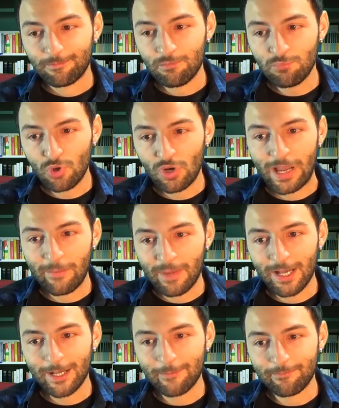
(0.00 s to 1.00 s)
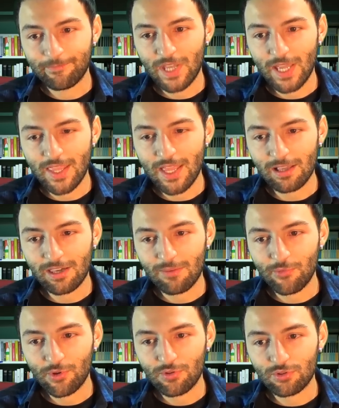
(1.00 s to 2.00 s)
Un programa en el que
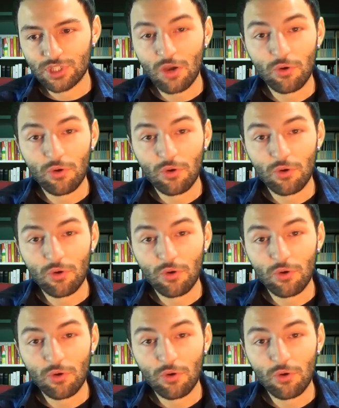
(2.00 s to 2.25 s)
hemos